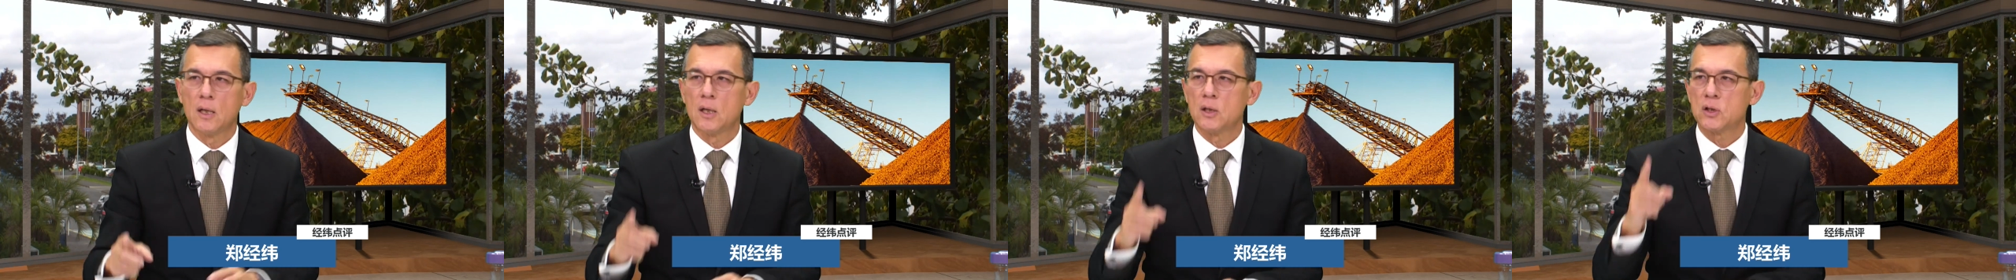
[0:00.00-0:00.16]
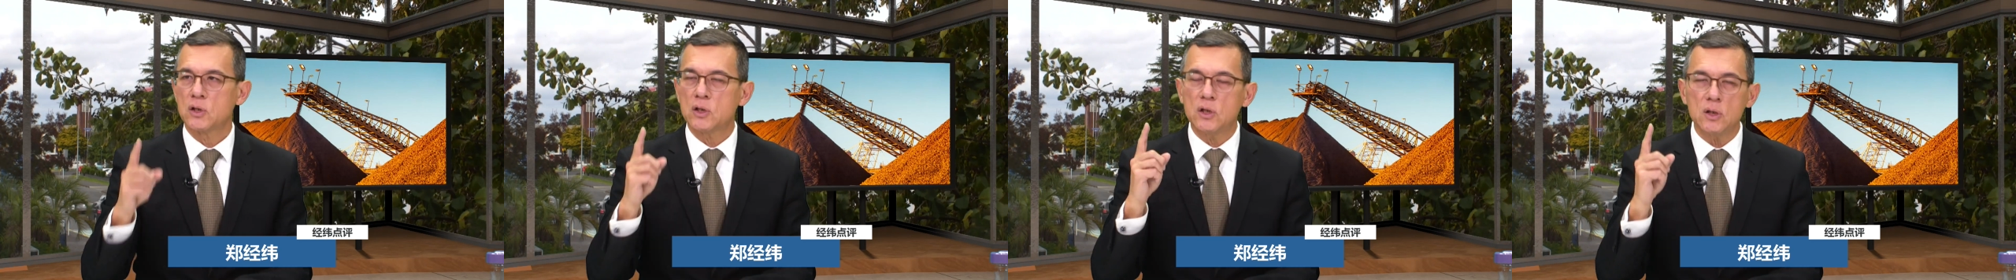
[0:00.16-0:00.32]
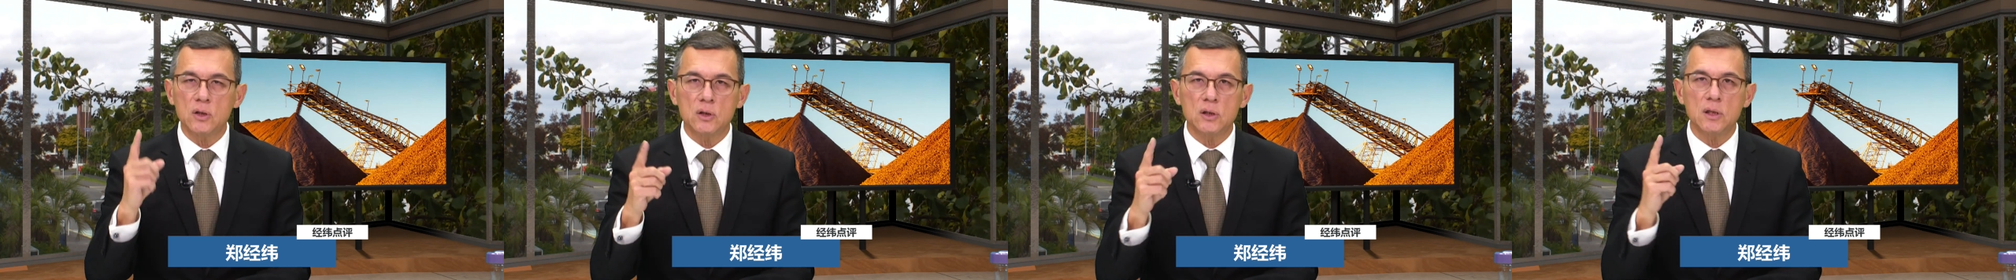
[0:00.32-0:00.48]

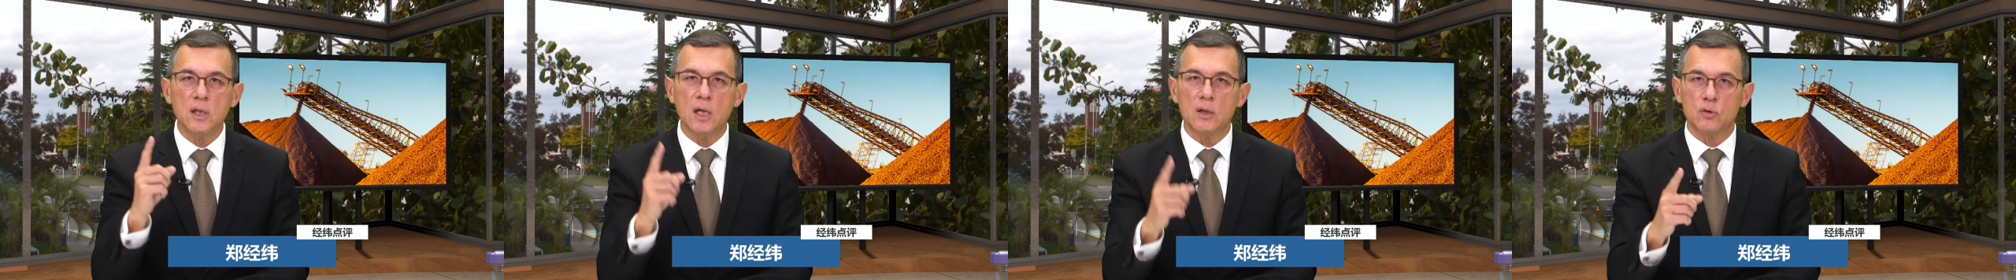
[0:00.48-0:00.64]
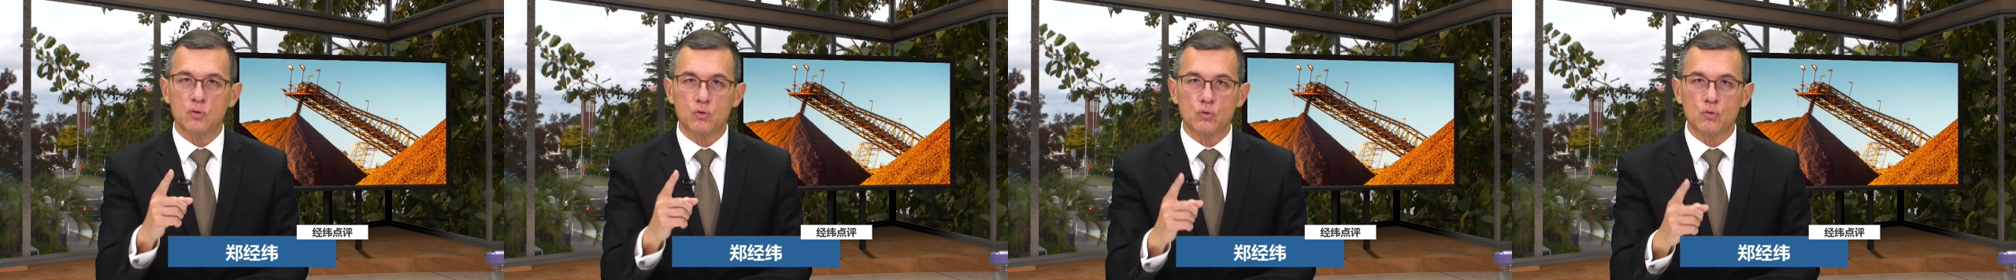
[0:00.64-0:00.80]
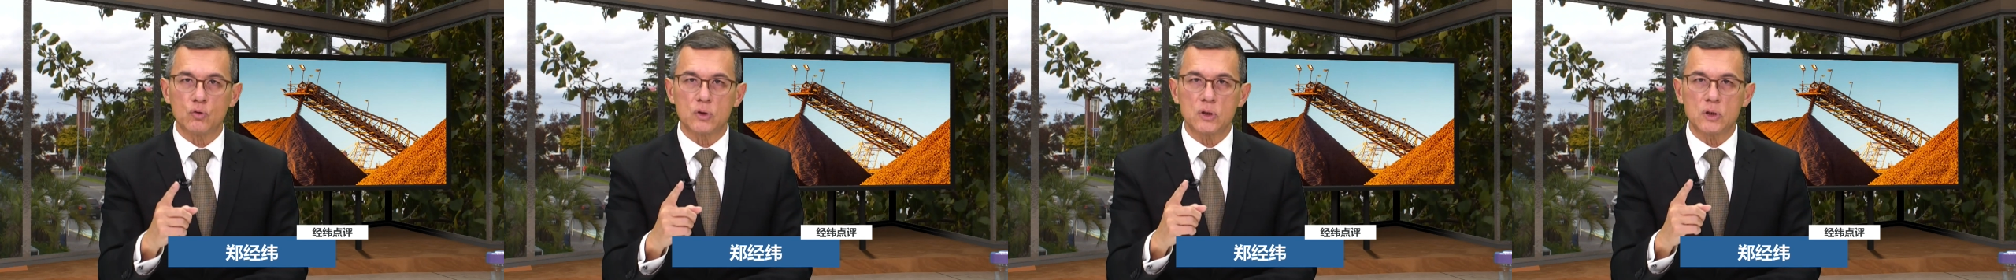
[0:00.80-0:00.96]
世界
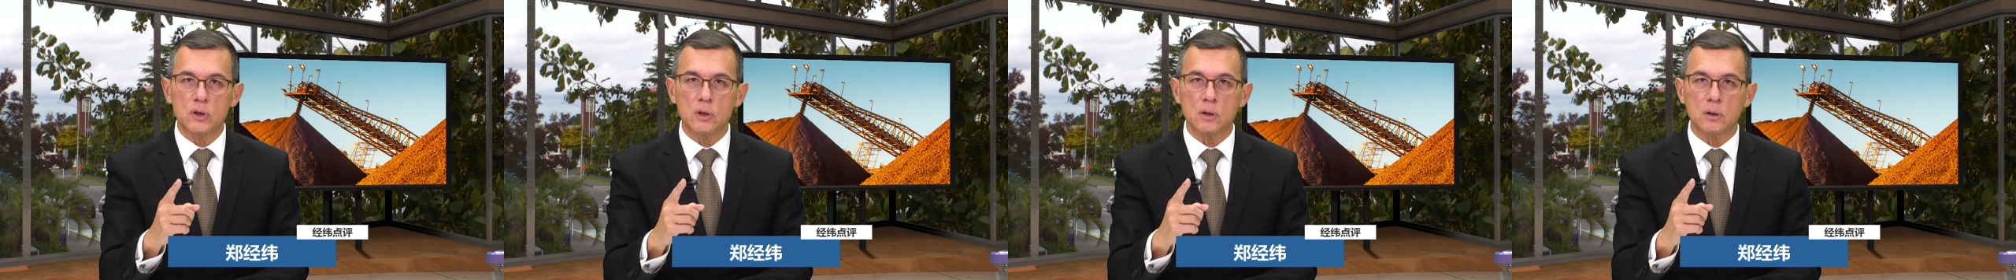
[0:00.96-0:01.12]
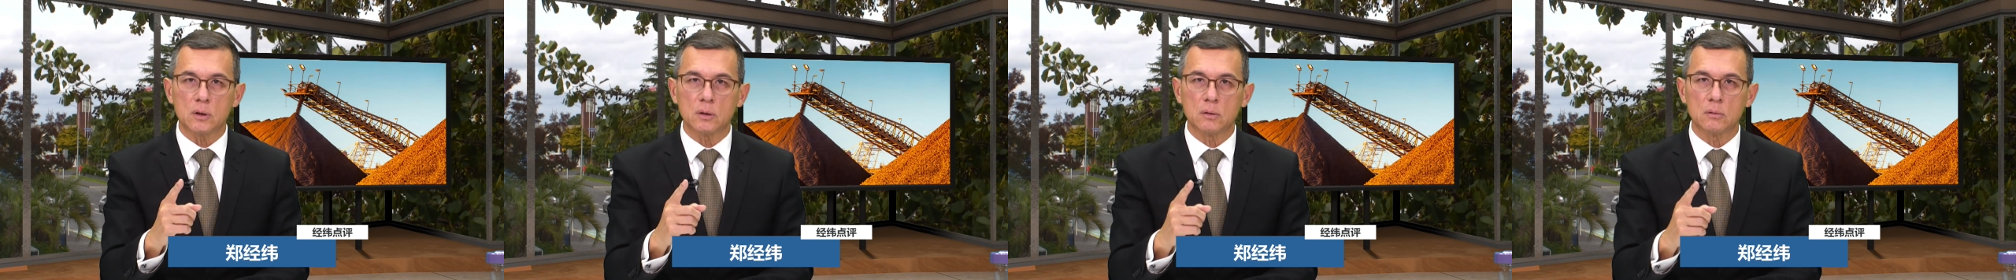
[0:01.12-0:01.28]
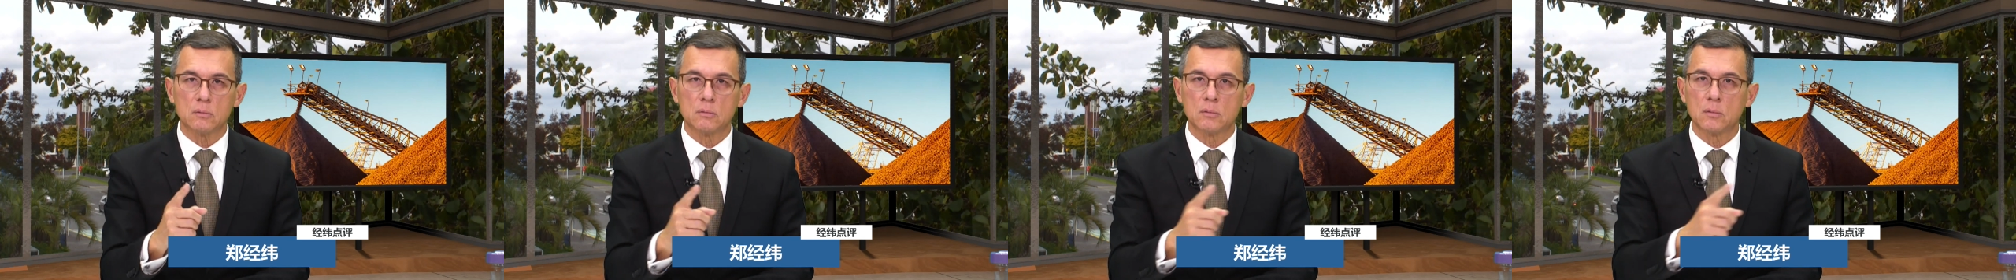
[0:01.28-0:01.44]
局
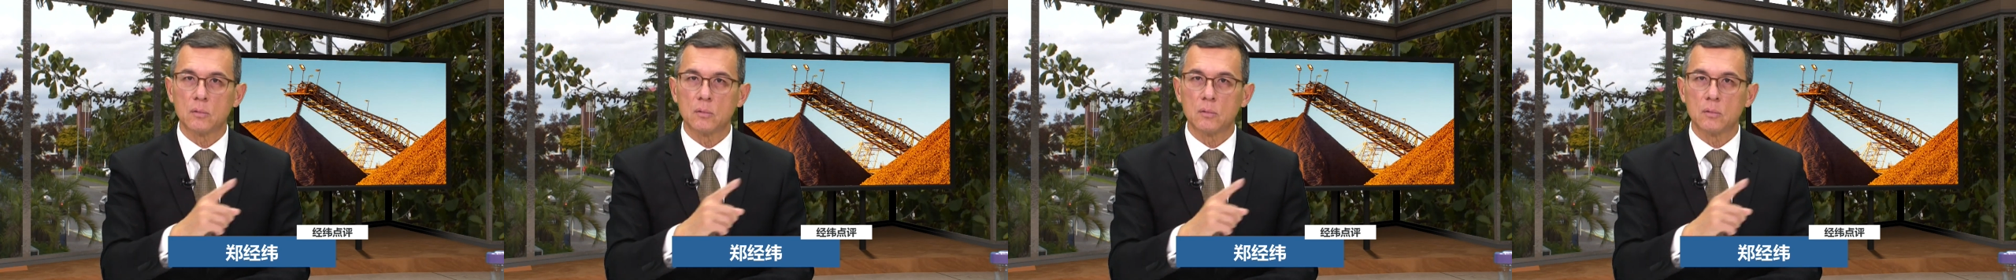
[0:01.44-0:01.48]
势